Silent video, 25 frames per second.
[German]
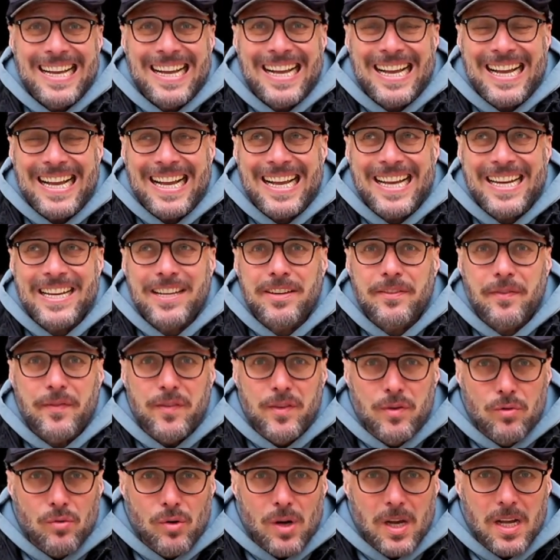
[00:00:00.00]
Ein
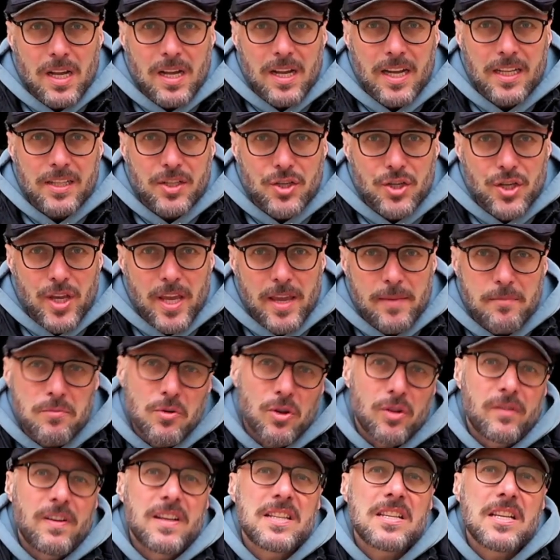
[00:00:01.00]
Viewer hat geschrieben,
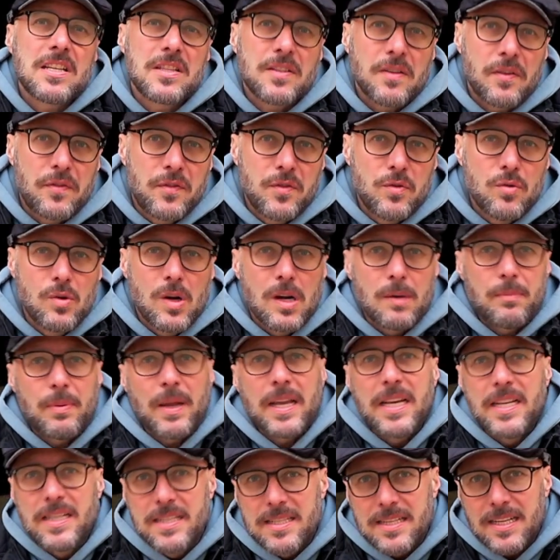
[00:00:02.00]
oder was heißt der Viewer?
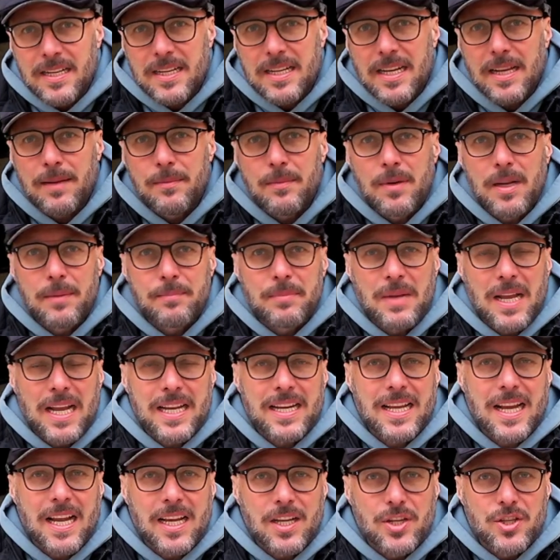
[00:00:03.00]
Bei Instagram hat mir
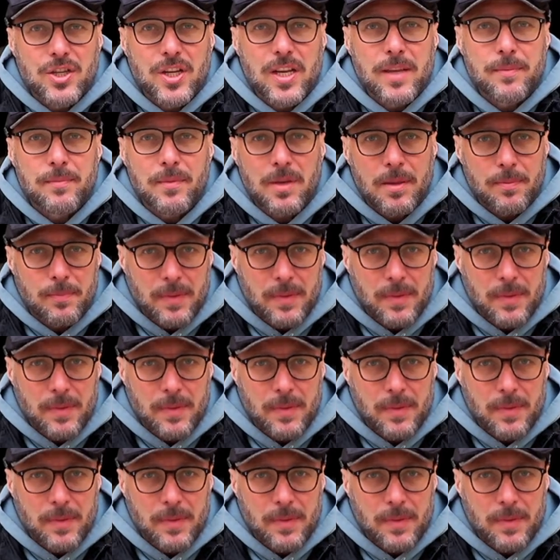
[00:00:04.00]
einer angeschrieben, ich